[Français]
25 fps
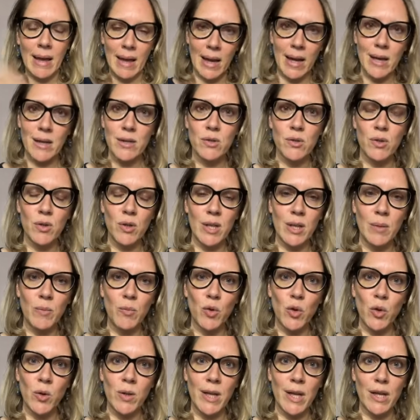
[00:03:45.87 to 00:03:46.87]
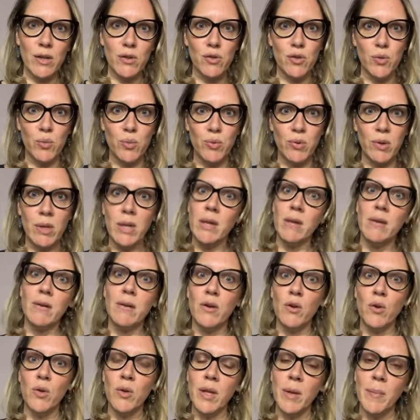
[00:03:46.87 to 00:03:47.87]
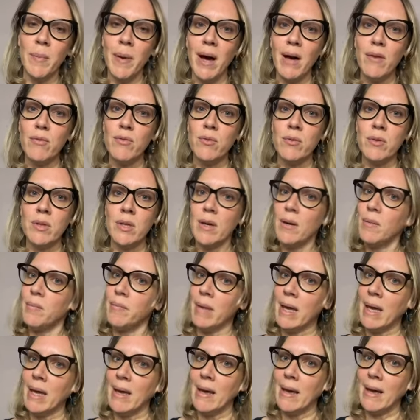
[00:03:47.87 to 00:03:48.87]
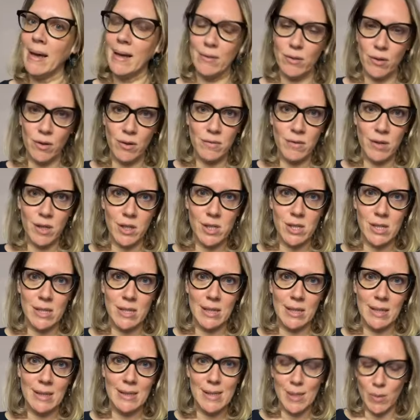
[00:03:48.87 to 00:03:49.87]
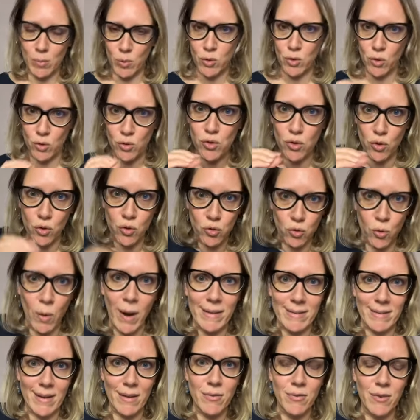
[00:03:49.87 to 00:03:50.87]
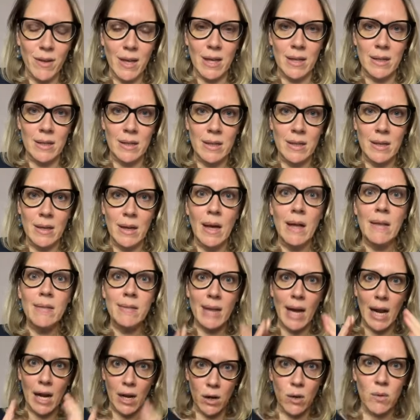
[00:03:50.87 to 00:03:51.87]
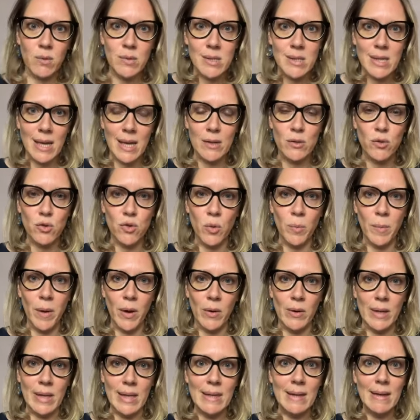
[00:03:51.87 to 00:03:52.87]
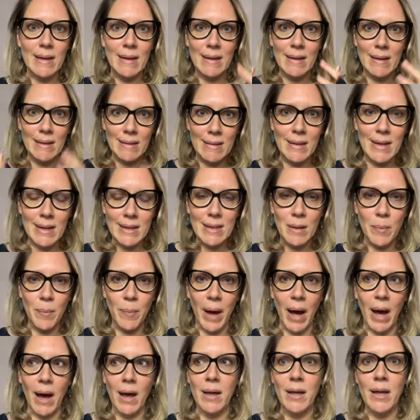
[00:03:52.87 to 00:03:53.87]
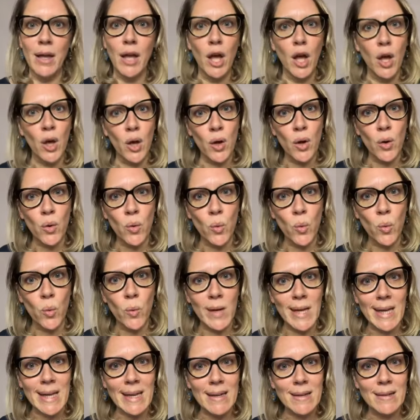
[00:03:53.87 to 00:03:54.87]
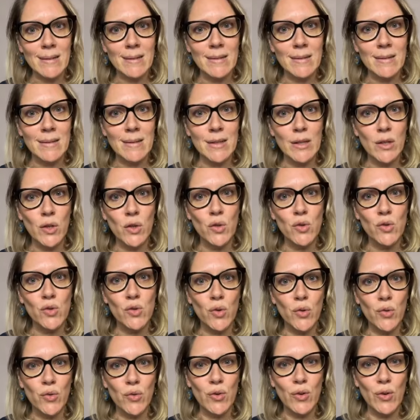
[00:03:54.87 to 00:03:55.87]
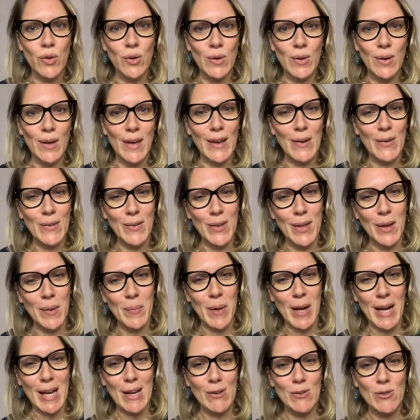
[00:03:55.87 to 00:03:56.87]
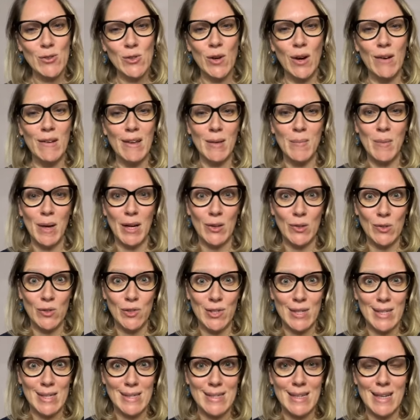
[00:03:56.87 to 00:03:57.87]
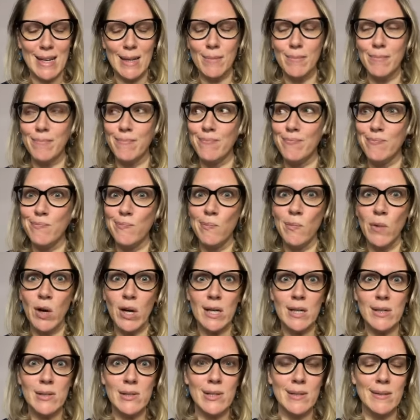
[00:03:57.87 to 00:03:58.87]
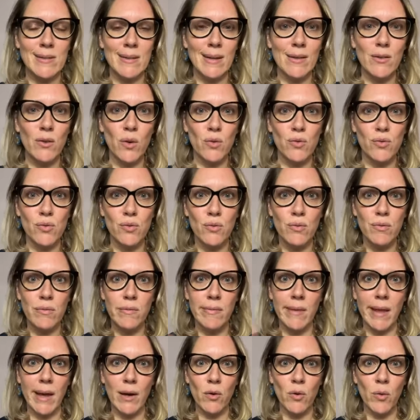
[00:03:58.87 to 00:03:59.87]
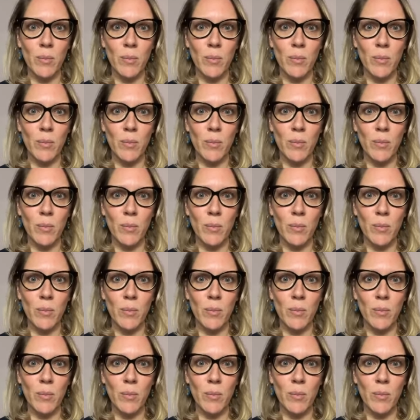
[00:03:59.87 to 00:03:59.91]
Et là, ceux qui me connaissent depuis le départ vont dire Mais attends, Virginie, c'est pourtant ce que toi t'as fait. T'as lancé un sommet en ligne dès le départ. Oui, sauf que, et on en a parlé l'autre jour avec ma coach Cécile, moi j'étais dans une